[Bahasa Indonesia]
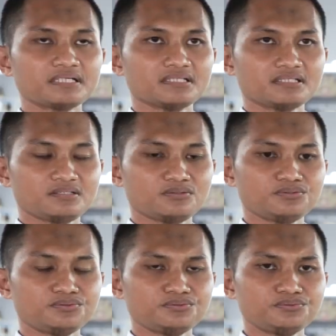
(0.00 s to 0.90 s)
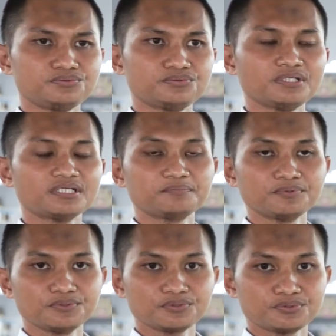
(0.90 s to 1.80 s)
Pada tahun
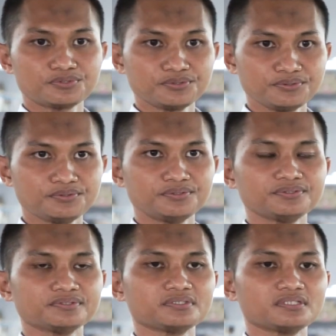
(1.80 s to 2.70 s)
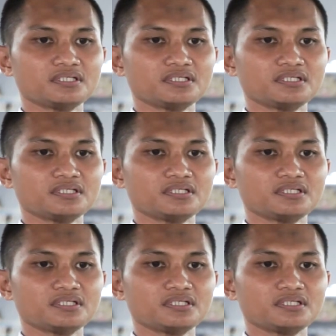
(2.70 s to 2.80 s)
2007